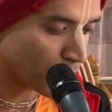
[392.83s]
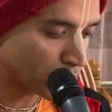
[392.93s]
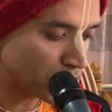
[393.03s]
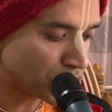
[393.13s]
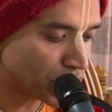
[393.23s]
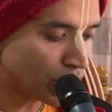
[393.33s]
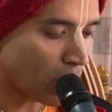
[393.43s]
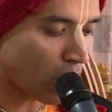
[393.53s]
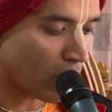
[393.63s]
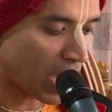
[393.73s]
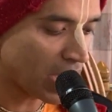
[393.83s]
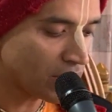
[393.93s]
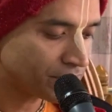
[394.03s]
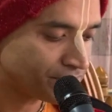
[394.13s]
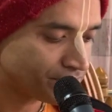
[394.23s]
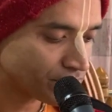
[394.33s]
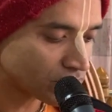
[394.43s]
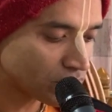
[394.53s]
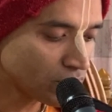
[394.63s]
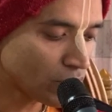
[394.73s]
প্রতিষ্ঠিত হওয়া
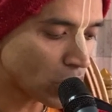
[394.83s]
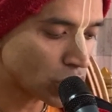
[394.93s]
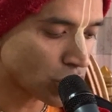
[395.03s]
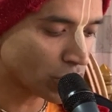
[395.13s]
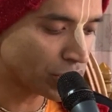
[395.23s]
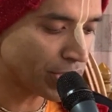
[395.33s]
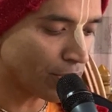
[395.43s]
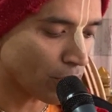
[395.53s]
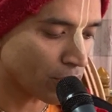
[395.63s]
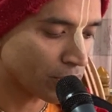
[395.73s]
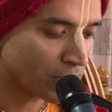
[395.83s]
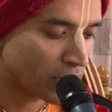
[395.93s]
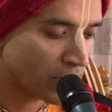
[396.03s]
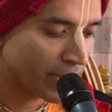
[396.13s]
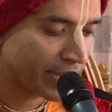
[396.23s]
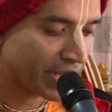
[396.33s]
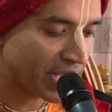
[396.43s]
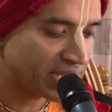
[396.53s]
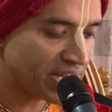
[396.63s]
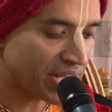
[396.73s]
সত্ত্বেও
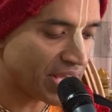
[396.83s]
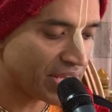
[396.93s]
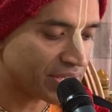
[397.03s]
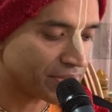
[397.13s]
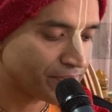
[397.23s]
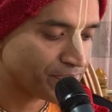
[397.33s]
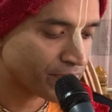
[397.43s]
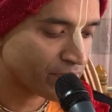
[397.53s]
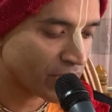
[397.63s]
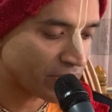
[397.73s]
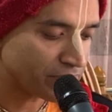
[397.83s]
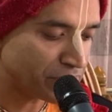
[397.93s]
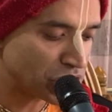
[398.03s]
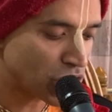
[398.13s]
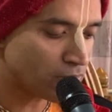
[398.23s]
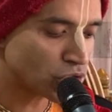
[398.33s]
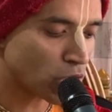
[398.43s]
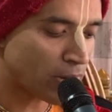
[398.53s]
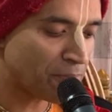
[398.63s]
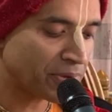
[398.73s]
এদের এই ভীষণ
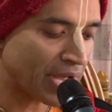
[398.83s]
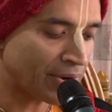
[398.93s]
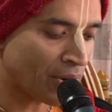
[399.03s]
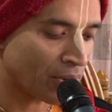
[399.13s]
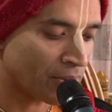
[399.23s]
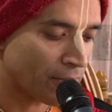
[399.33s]
স্বভাব কেন